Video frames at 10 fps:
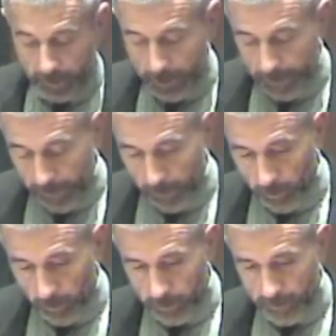
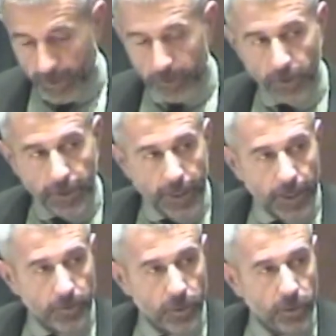essendo stato in
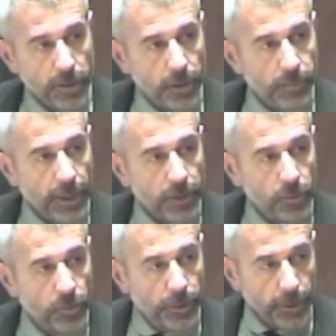Italia per un
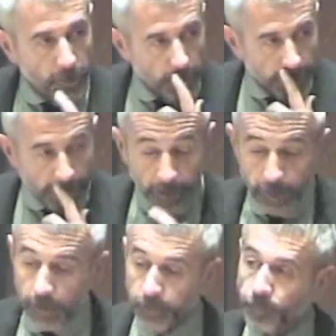determinato periodo di
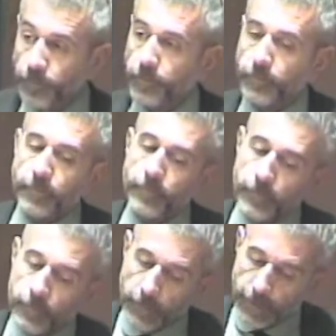anni,
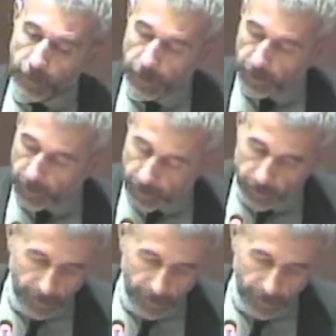eh,